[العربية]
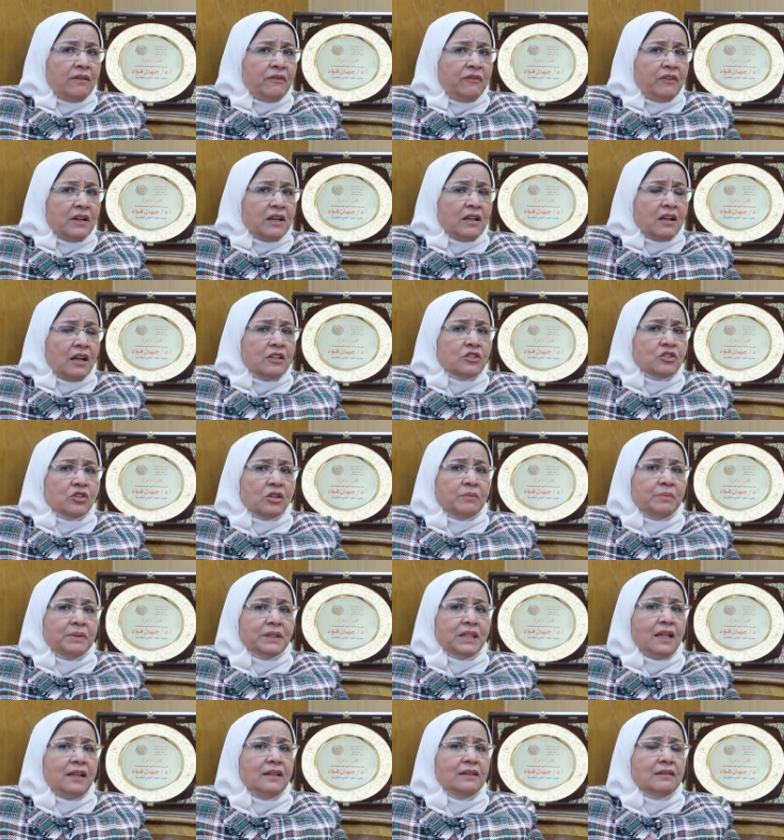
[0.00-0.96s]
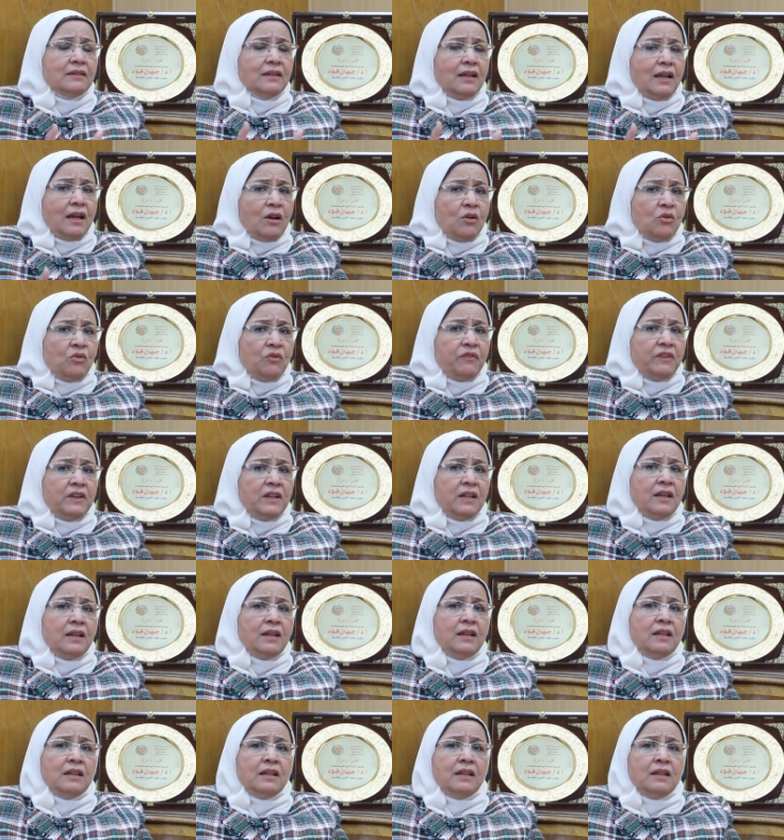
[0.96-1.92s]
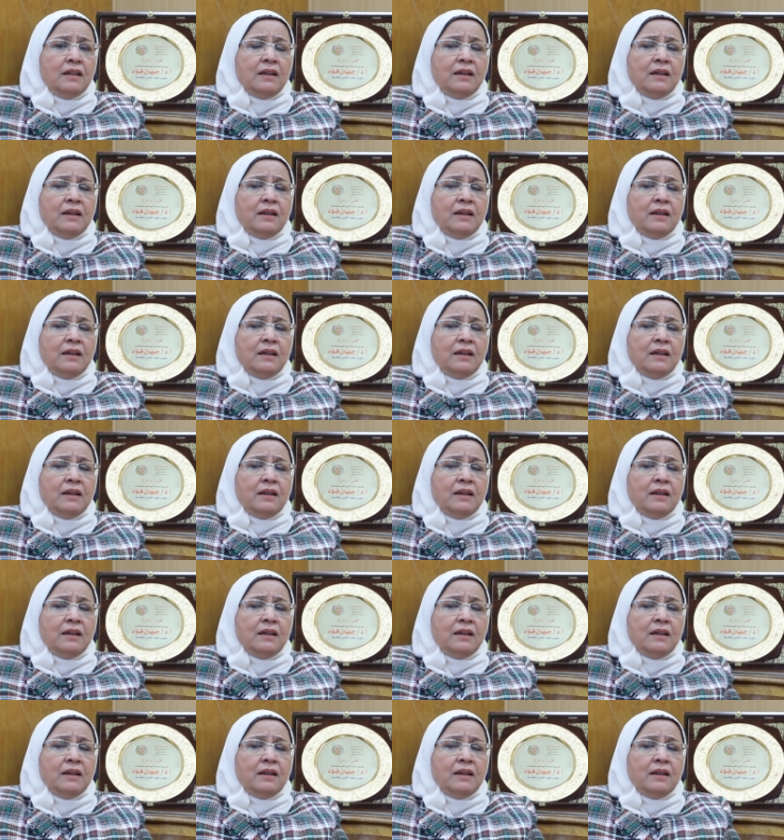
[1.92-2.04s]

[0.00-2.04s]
في الكالتشر بتاعتنا او في